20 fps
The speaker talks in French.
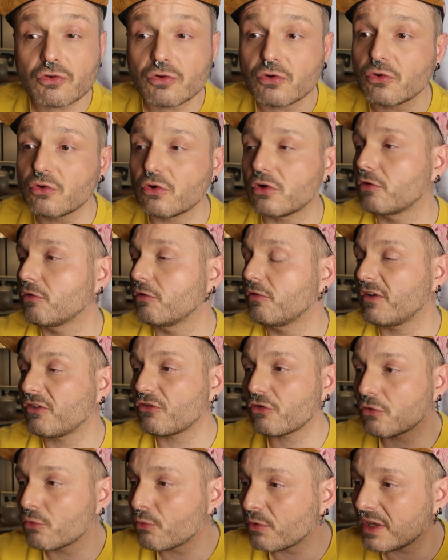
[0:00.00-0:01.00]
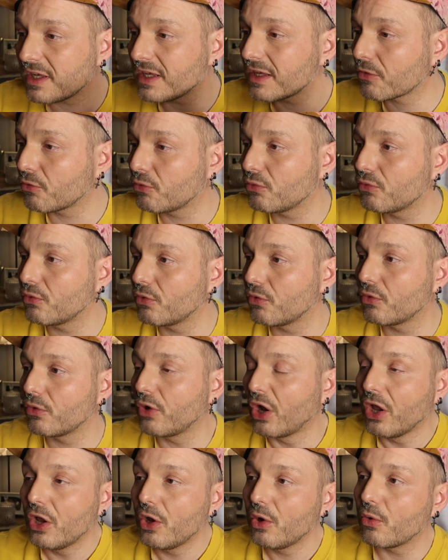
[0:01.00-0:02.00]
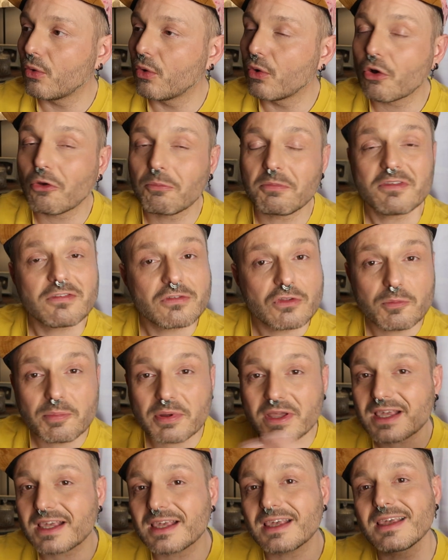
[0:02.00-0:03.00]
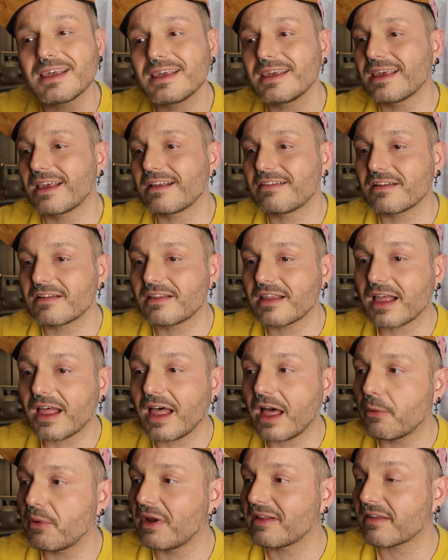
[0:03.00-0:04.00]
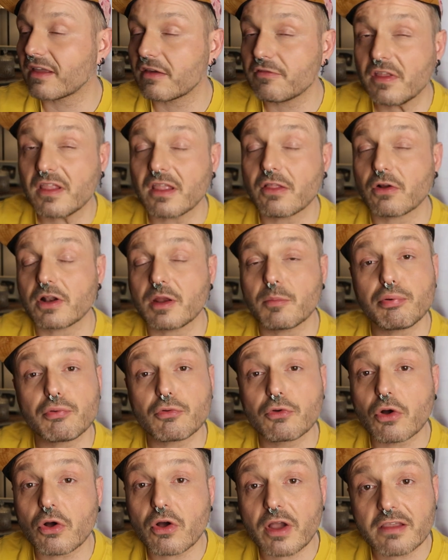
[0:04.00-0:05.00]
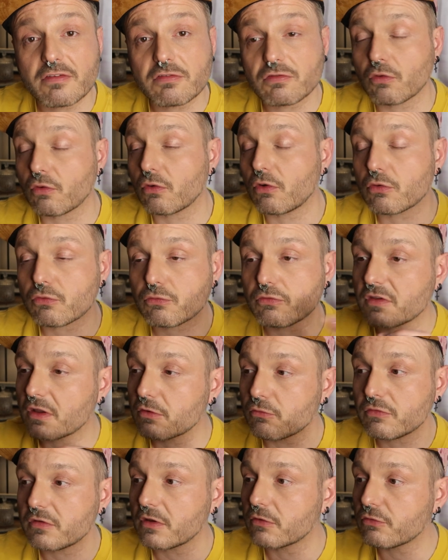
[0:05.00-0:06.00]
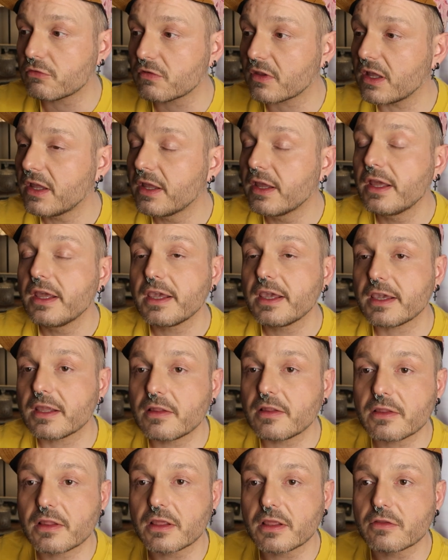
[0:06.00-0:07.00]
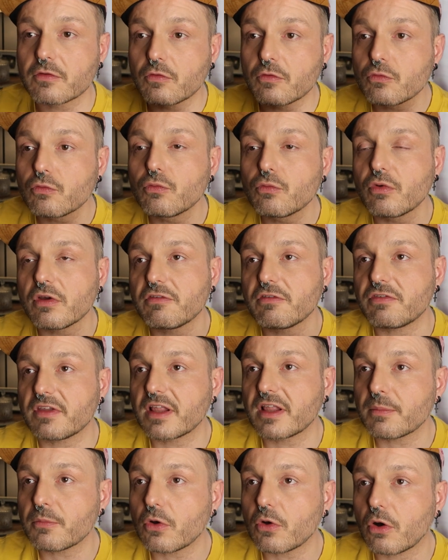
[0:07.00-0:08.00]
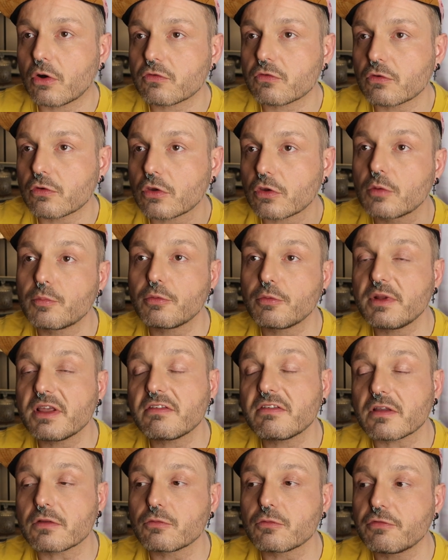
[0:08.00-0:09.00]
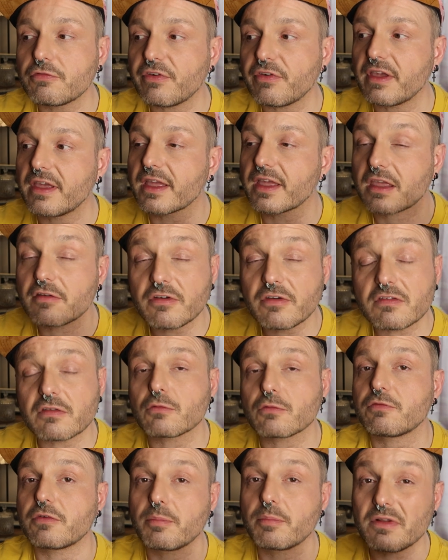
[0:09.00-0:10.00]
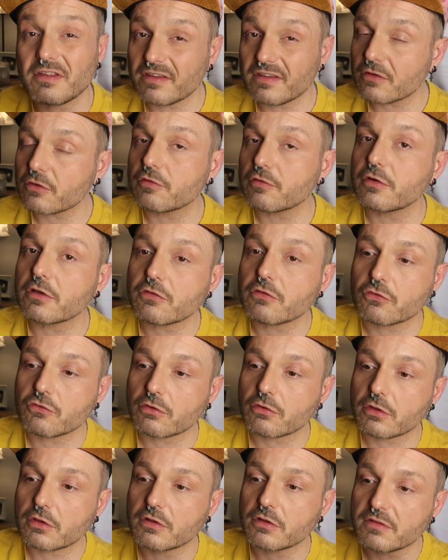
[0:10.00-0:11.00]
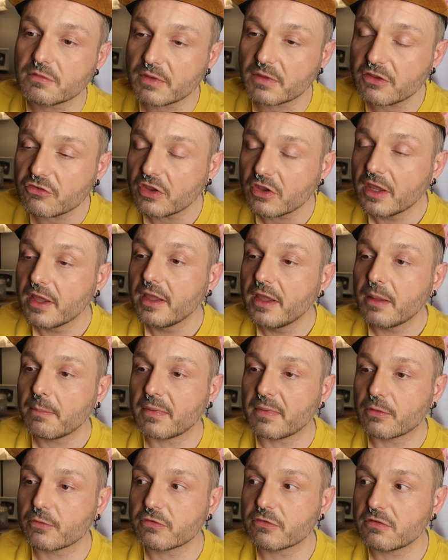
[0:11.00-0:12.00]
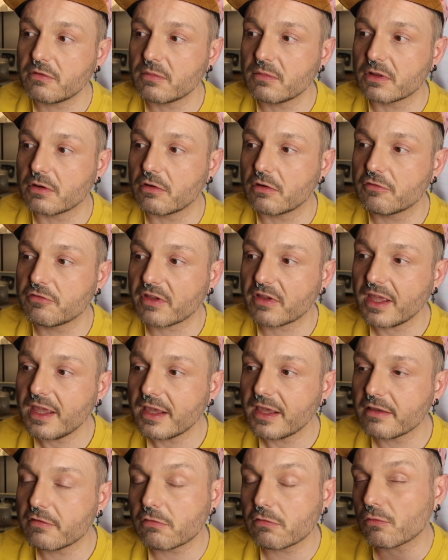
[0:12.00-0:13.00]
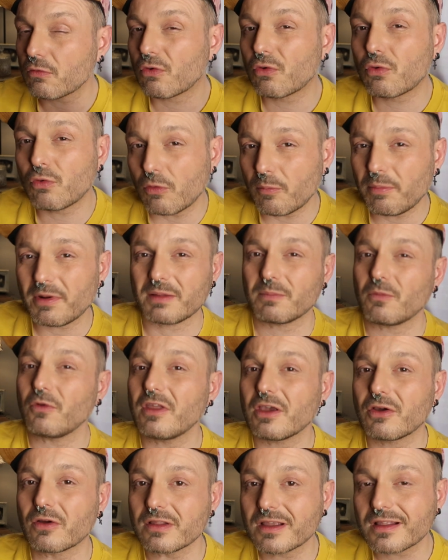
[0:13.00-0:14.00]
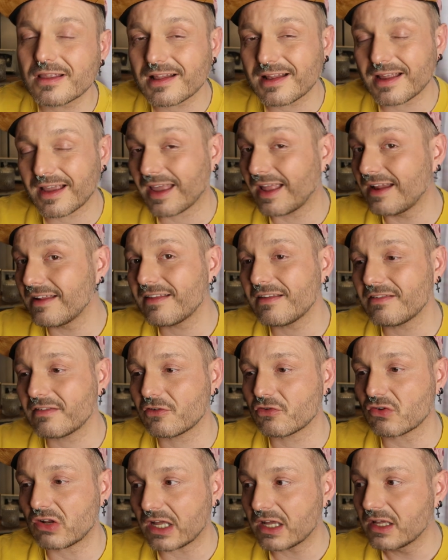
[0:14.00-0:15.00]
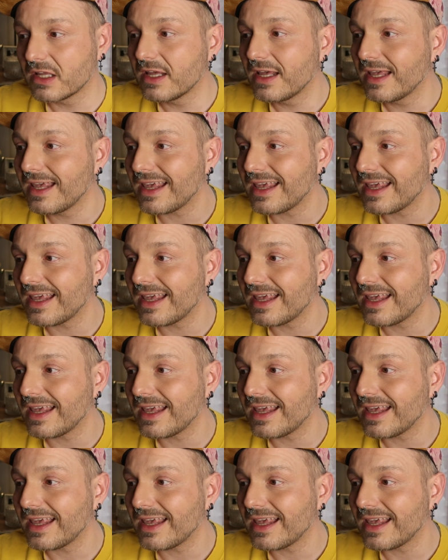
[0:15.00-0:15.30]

shows, aux fashion week ou aux remises de prix, etc., ou à être invité dans les plus grands restaurants, tout ça, tout ça, tout ça. nous, évidemment, en tant que public, ça nous fait rêver, ça nous fait plaisir de voir ce genre d'image, mais on se dit, mais en vrai, ils sont complètement déconnectés de la réalité, ces gens-là.